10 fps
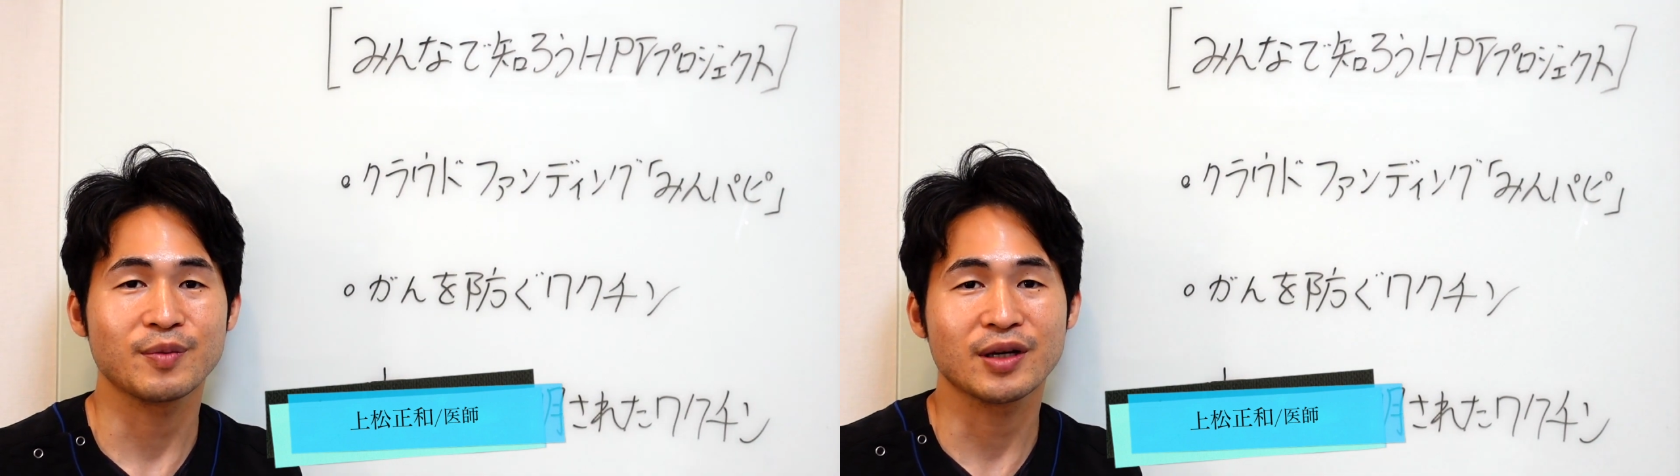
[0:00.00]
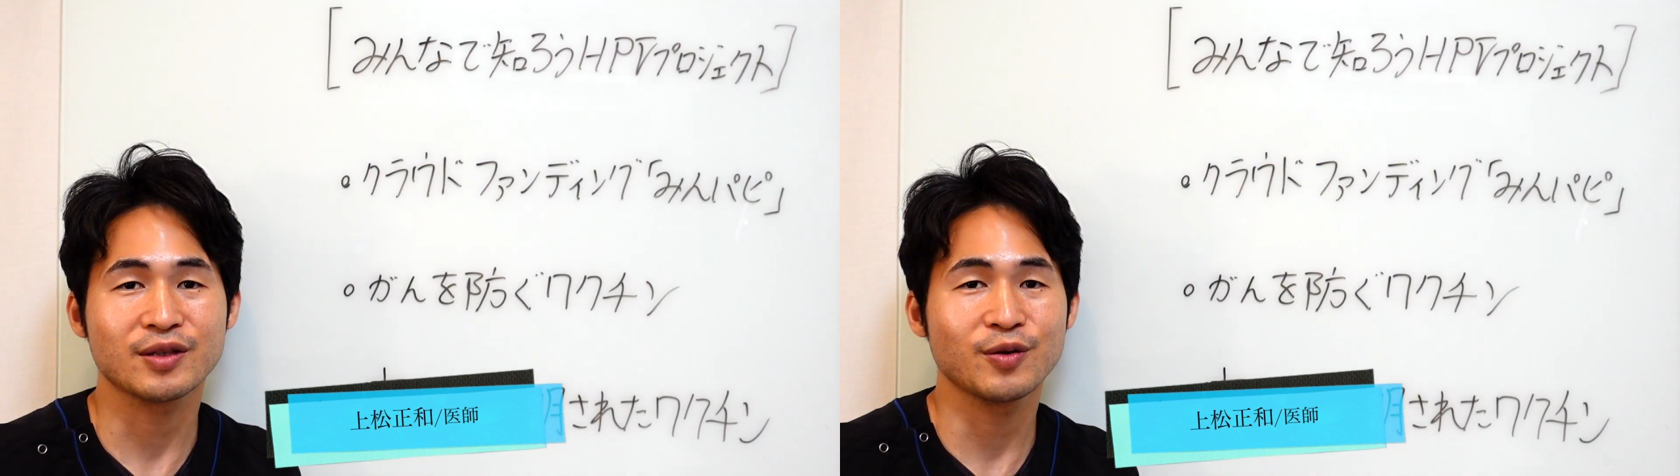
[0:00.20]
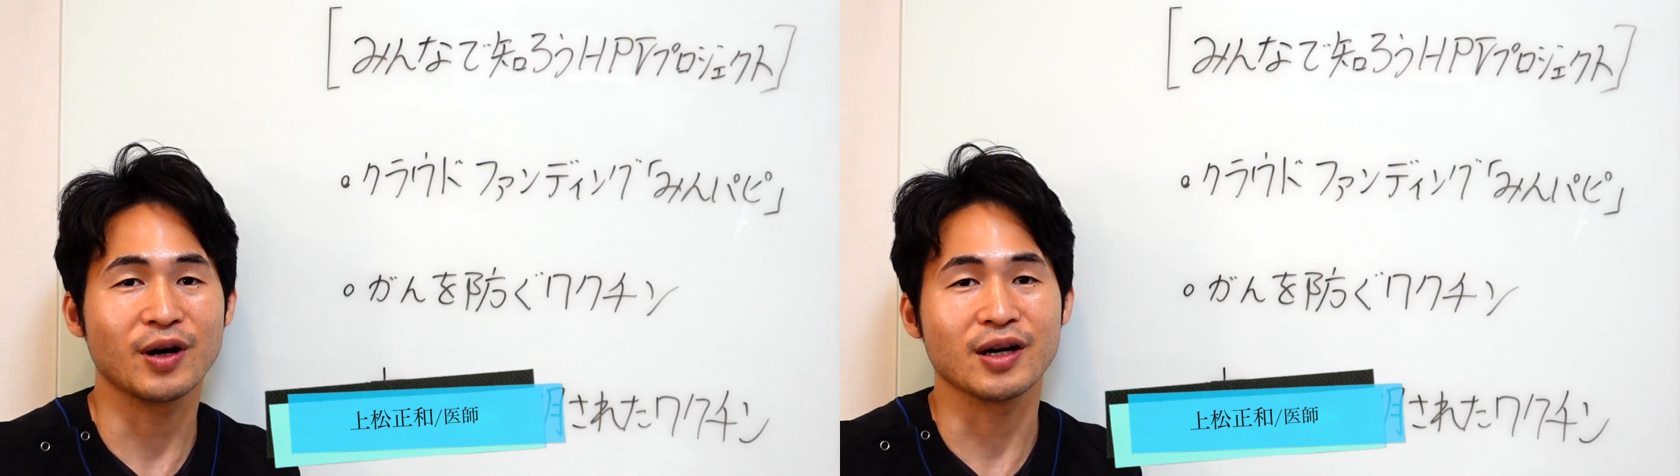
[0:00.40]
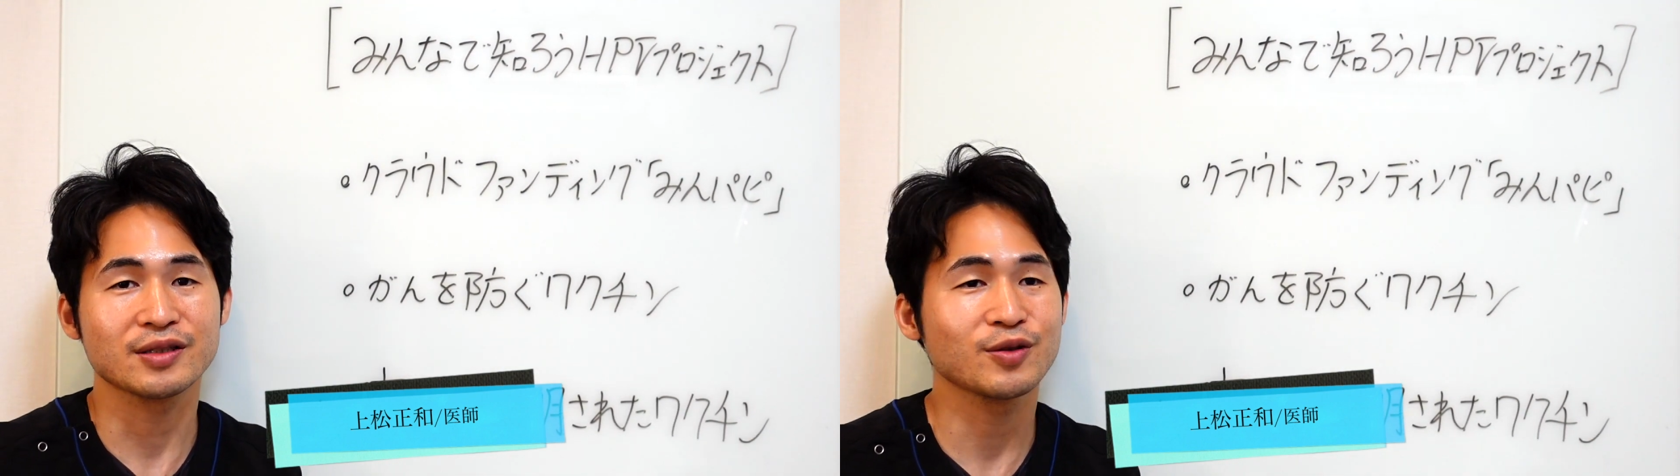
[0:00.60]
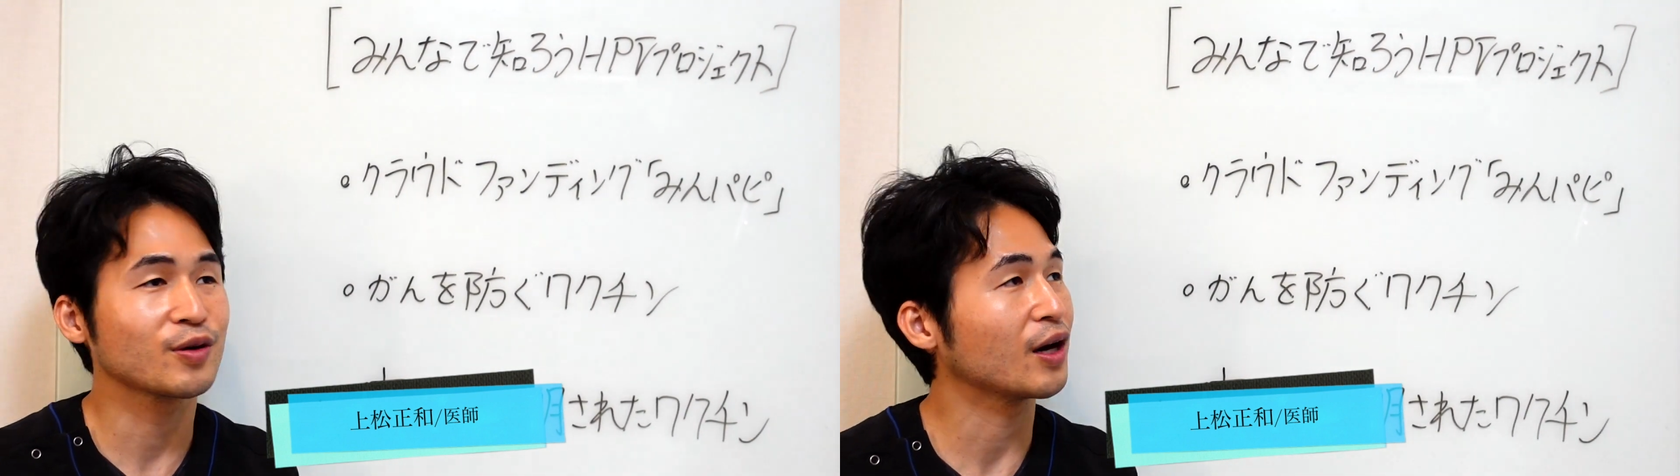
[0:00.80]
まあ、今日は
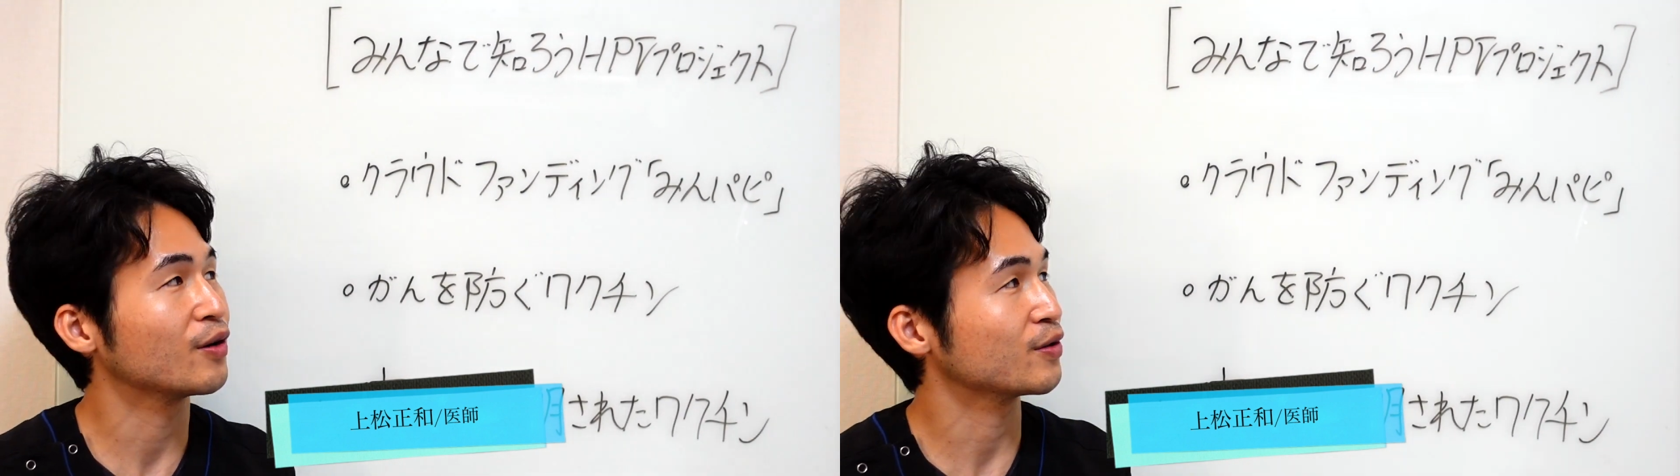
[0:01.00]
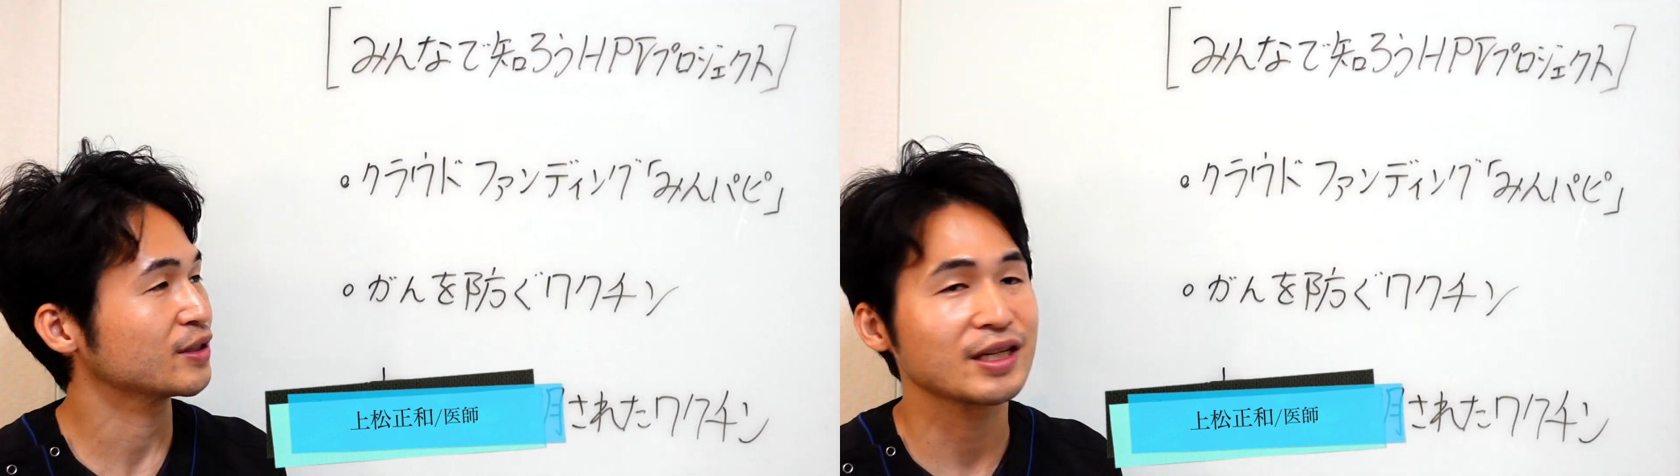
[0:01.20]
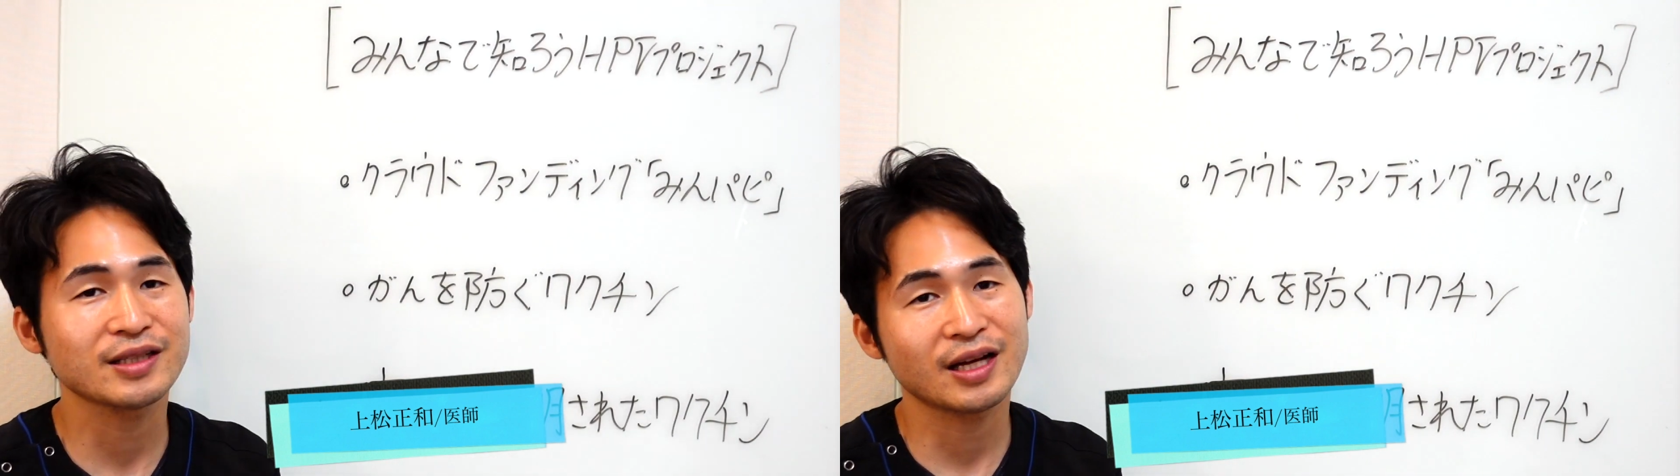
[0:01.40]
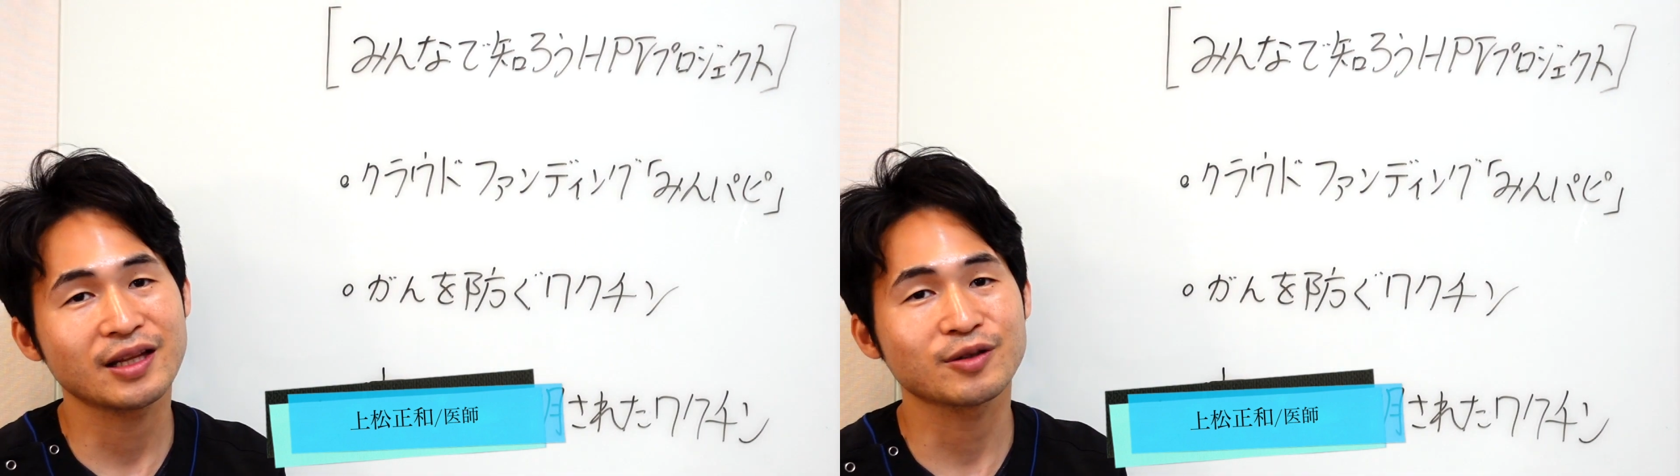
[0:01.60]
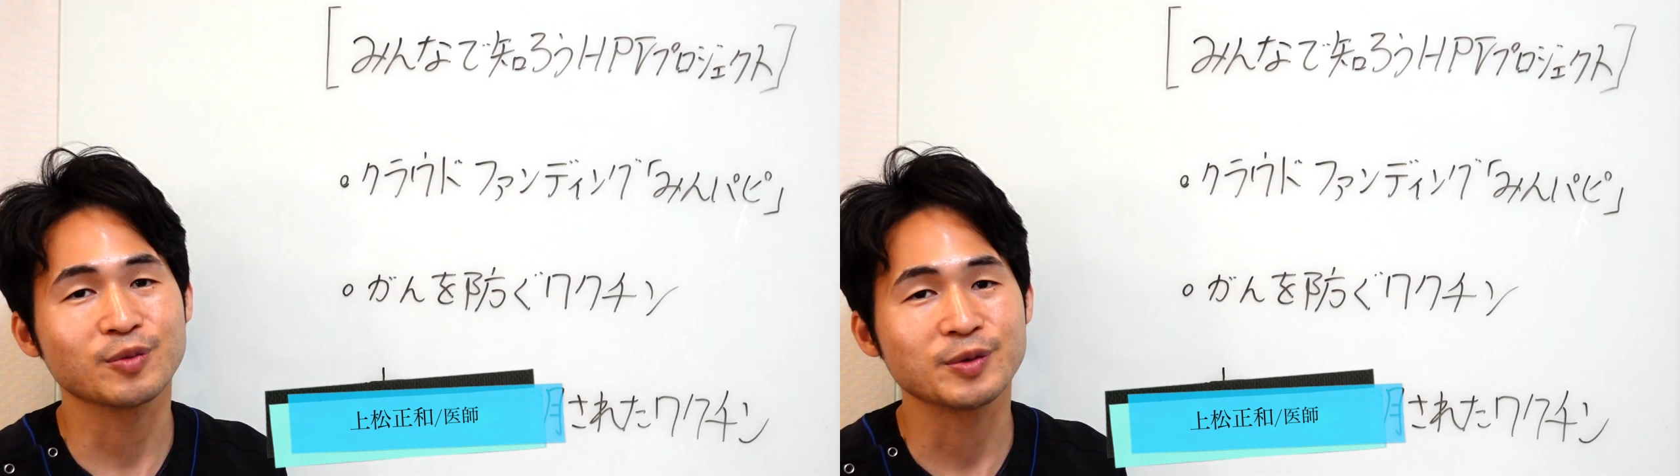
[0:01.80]
紹介をしていきたい
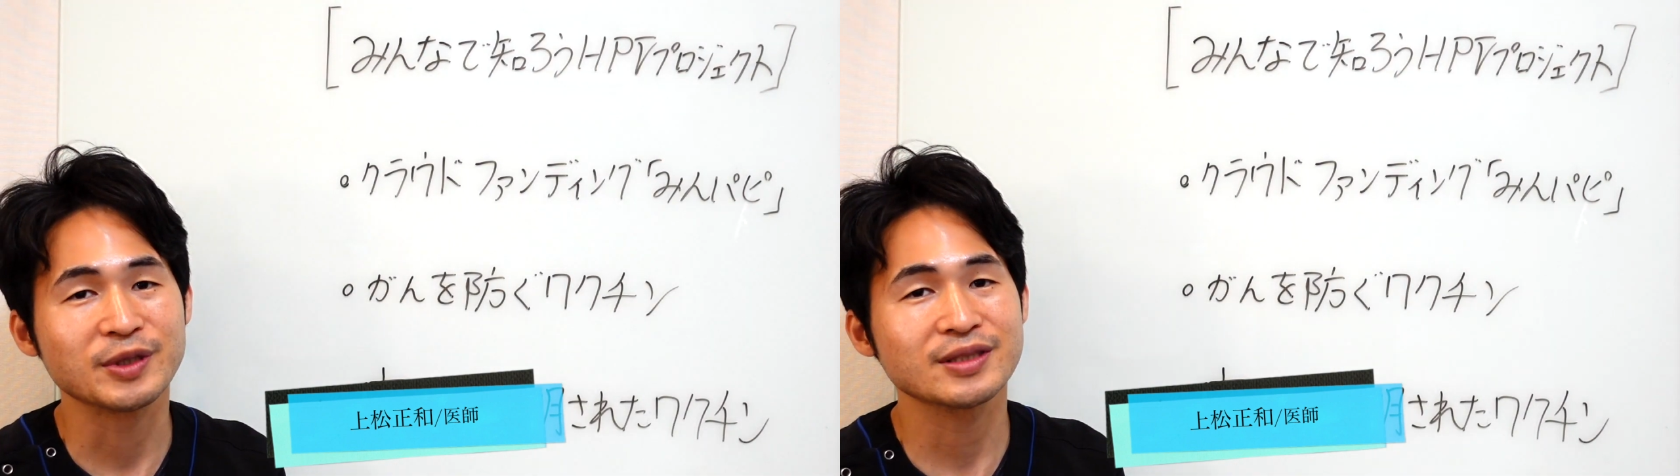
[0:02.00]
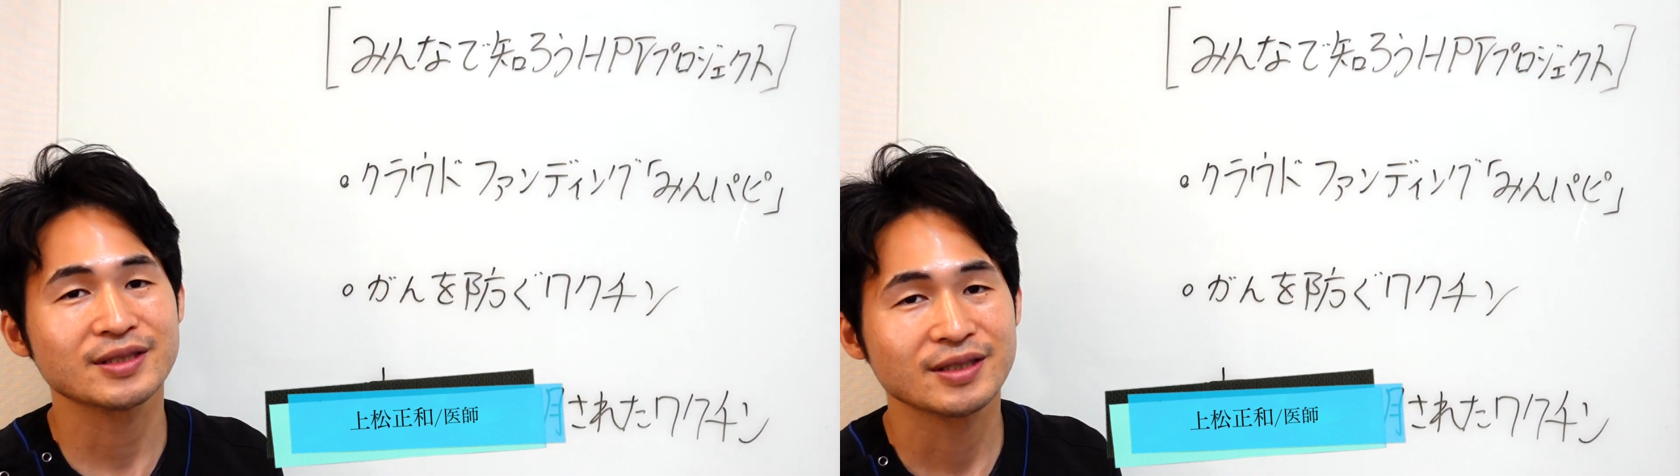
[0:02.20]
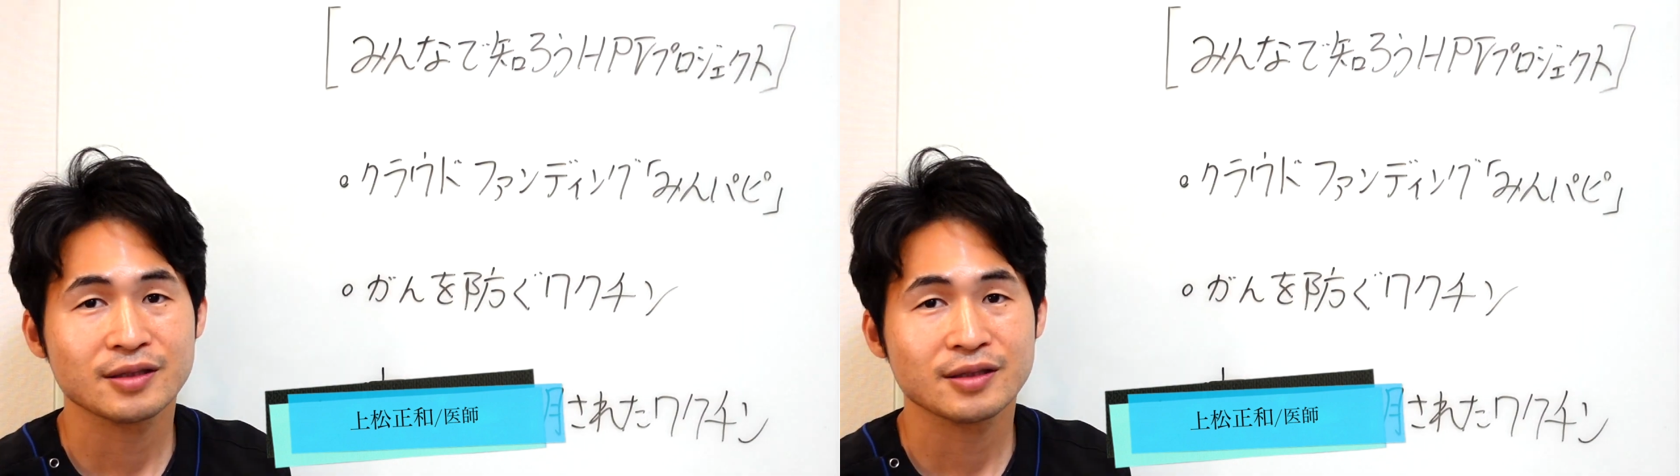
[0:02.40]
なと思います。